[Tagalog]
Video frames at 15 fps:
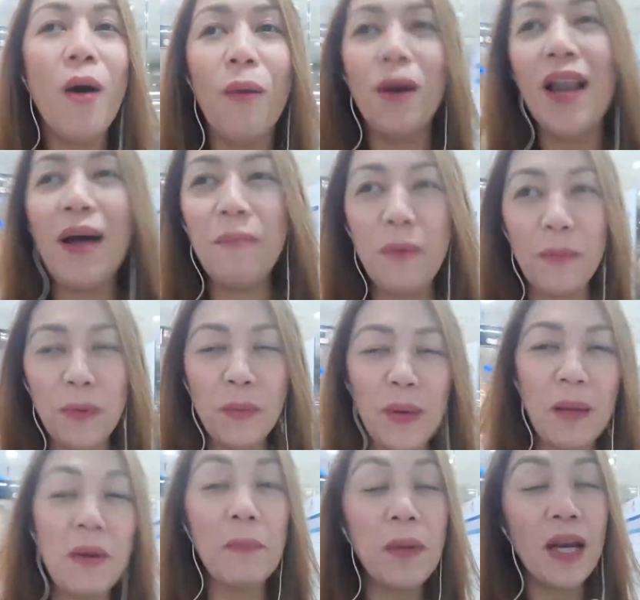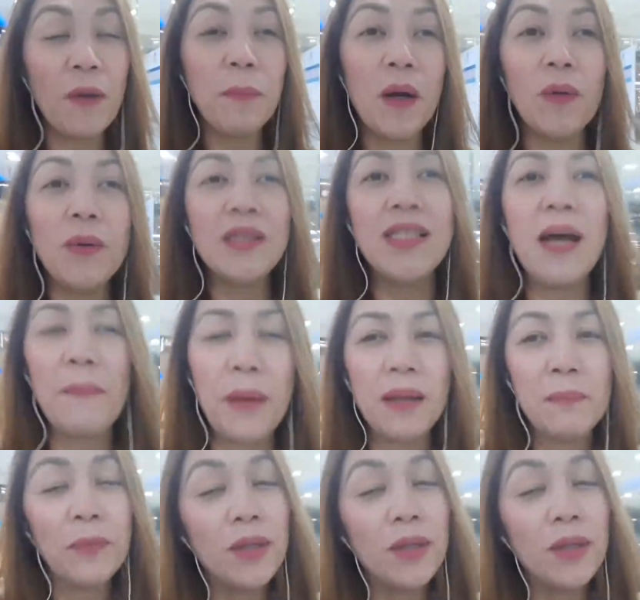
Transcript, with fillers: wala pong problema. Pero pag-uusapan